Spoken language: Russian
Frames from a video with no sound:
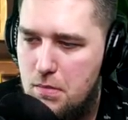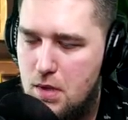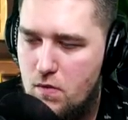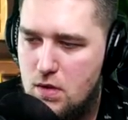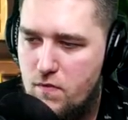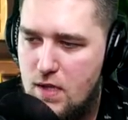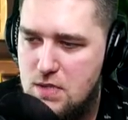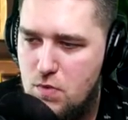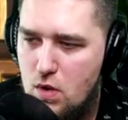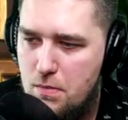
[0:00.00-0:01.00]
Мы вот
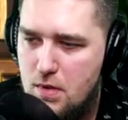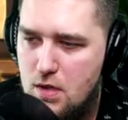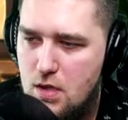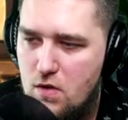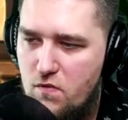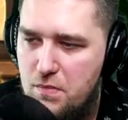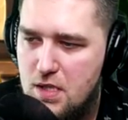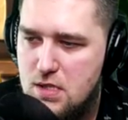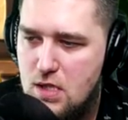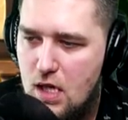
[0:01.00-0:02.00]
возьмем и
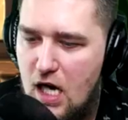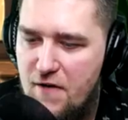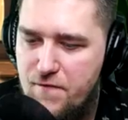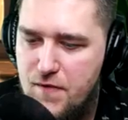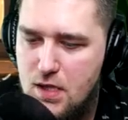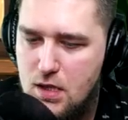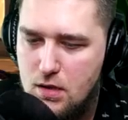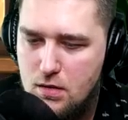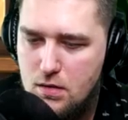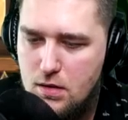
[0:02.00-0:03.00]
вместо
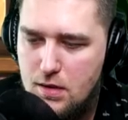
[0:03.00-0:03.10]
Афины